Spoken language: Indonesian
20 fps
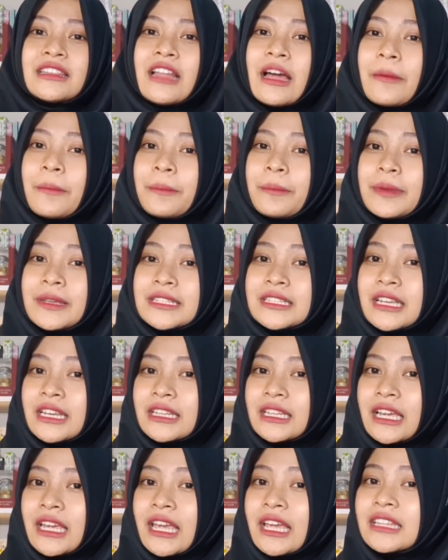tapi
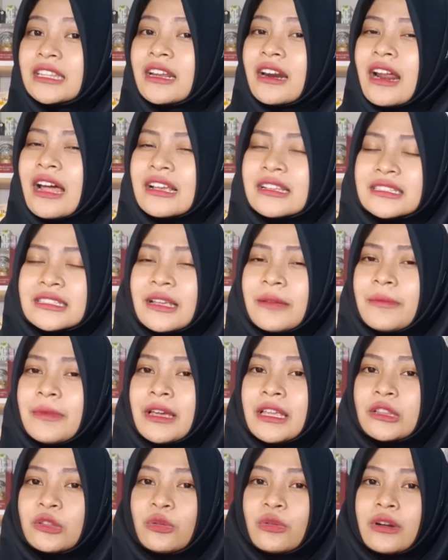ceritanya terasa
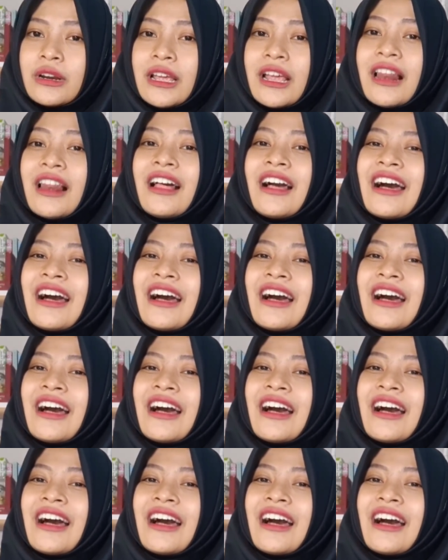begitu real